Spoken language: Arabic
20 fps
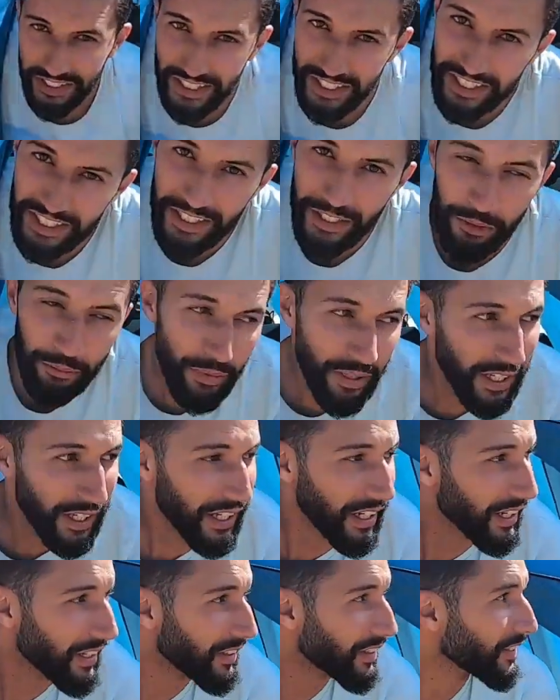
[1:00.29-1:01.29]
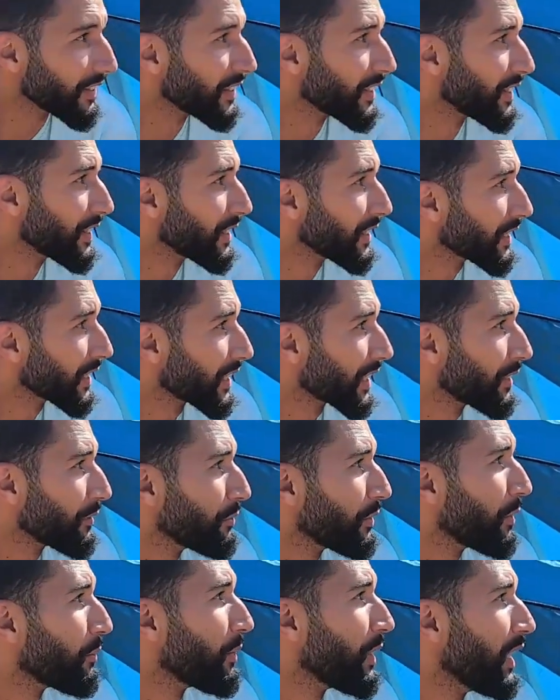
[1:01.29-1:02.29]
البارح آه،
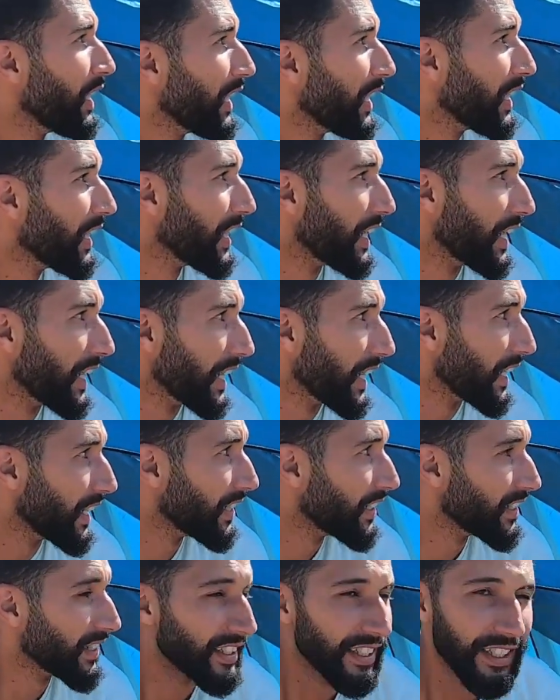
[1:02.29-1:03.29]
كنا بالليل ايه